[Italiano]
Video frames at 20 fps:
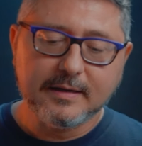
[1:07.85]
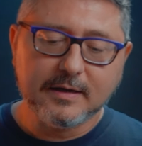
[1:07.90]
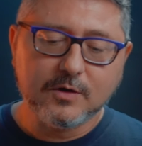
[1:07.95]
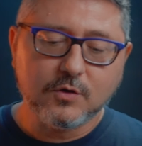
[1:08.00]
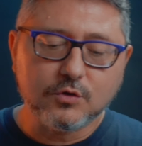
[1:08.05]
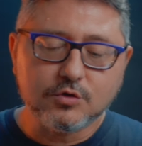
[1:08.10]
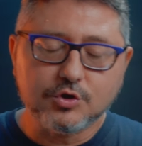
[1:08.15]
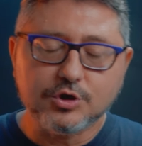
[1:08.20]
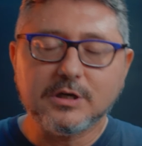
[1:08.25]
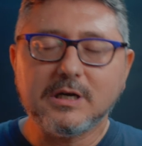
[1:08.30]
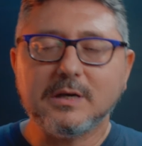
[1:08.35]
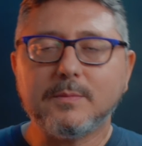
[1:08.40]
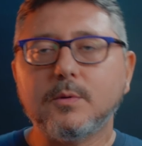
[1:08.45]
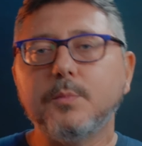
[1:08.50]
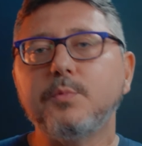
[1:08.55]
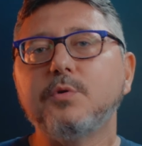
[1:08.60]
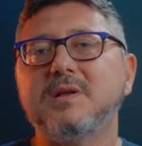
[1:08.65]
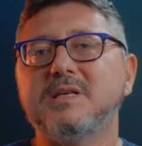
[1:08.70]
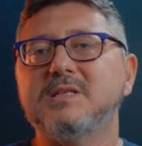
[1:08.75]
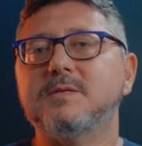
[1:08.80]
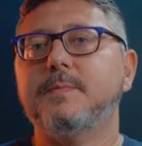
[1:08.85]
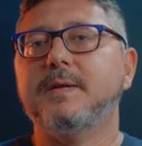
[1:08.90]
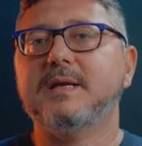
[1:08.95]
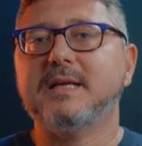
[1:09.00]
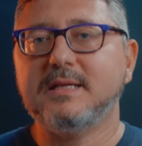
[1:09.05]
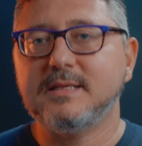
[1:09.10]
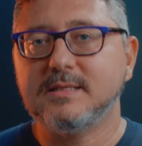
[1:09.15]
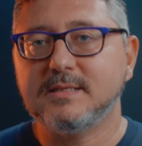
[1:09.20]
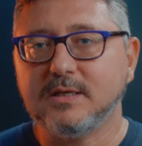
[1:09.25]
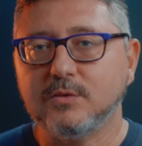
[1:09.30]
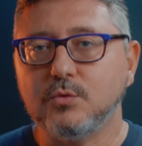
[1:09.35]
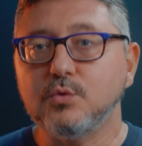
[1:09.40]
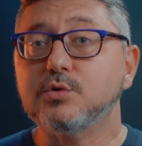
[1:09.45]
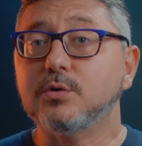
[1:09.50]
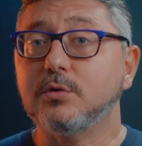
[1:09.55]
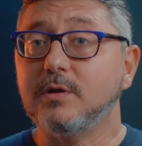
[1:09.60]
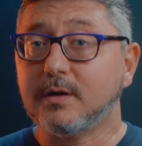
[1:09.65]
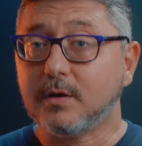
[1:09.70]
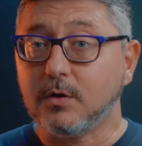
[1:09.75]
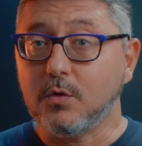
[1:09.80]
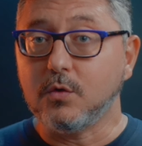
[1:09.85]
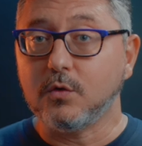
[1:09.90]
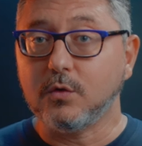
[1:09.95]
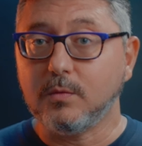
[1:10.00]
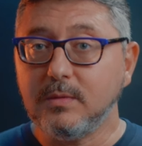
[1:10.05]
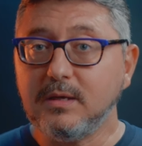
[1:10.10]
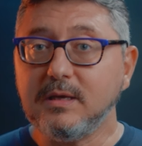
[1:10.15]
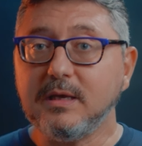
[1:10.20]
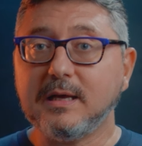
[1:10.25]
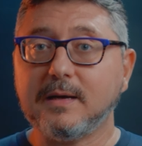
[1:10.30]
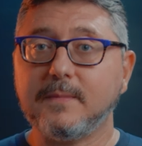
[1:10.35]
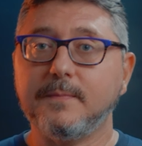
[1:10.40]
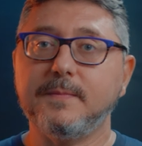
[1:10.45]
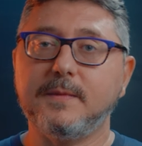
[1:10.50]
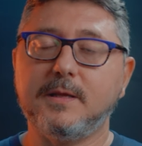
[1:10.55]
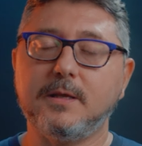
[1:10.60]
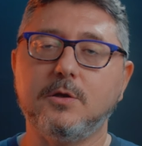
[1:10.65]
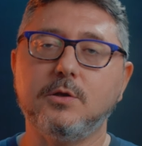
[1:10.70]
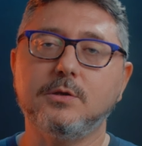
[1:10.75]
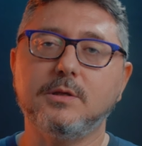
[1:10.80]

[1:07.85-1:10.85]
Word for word: concerne proprio l'esperienza d'uso, l'ergonomia dei,